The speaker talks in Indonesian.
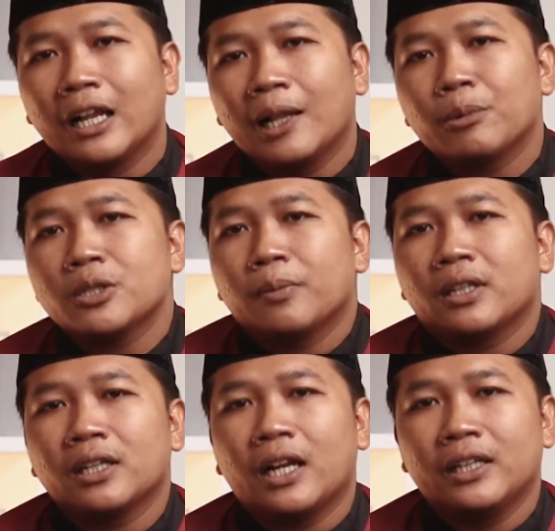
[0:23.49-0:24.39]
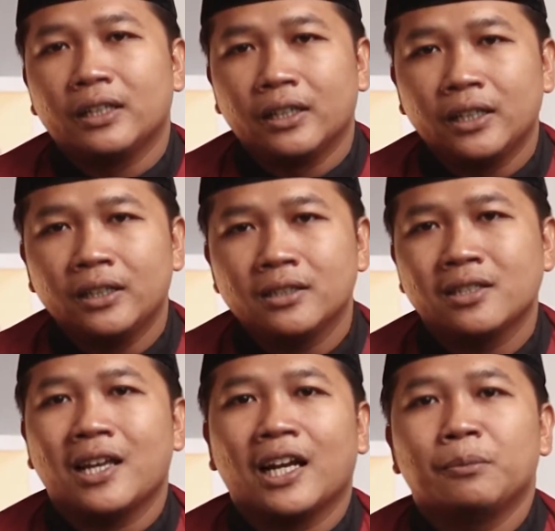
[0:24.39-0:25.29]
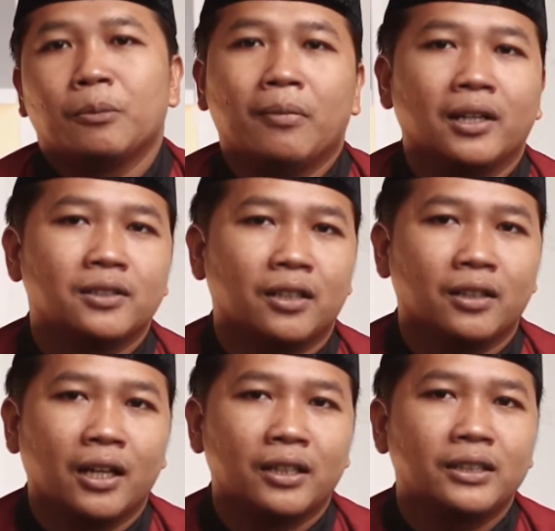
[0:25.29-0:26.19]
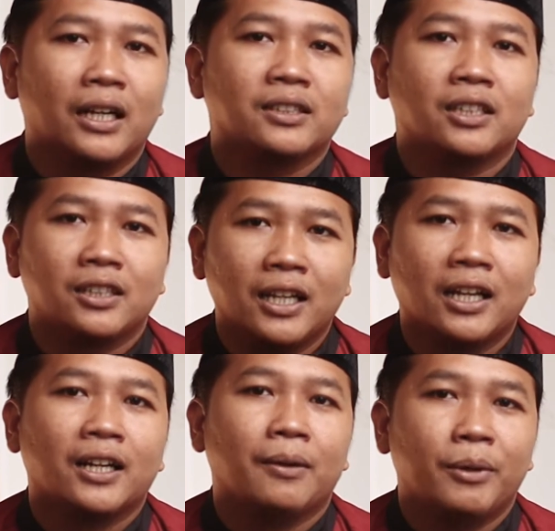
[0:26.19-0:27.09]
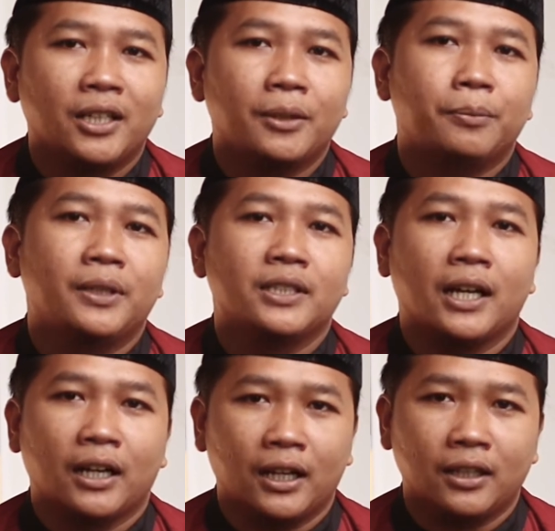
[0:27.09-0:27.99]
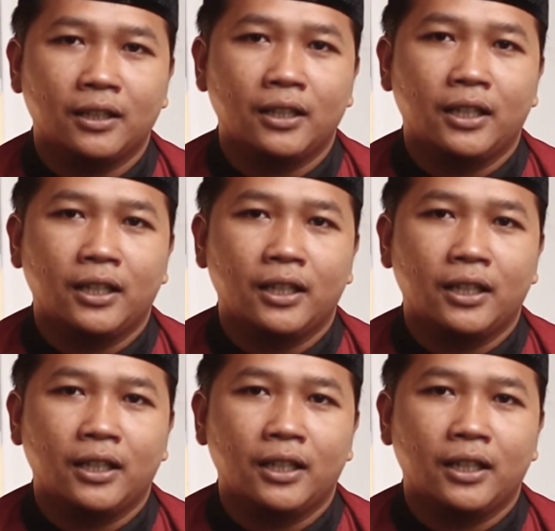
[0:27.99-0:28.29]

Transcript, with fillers: Dalam kesempatan kali ini, saya akan membahas tentang yang sedang ramai dibincangkan,